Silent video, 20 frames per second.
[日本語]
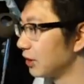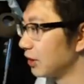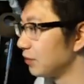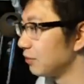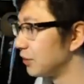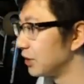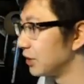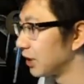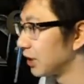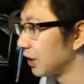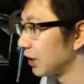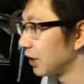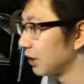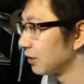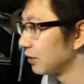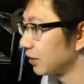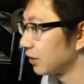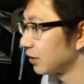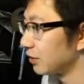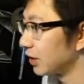見てやっ
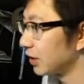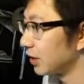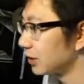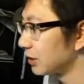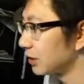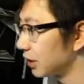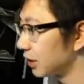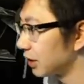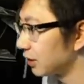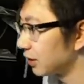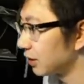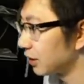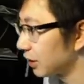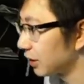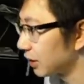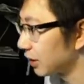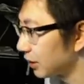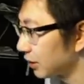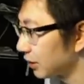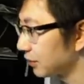てください。
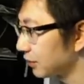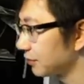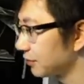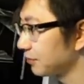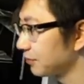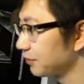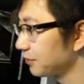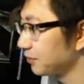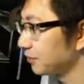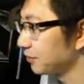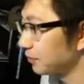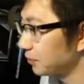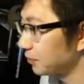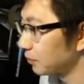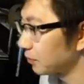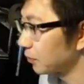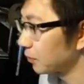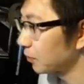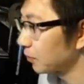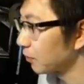はい。う
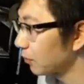ん。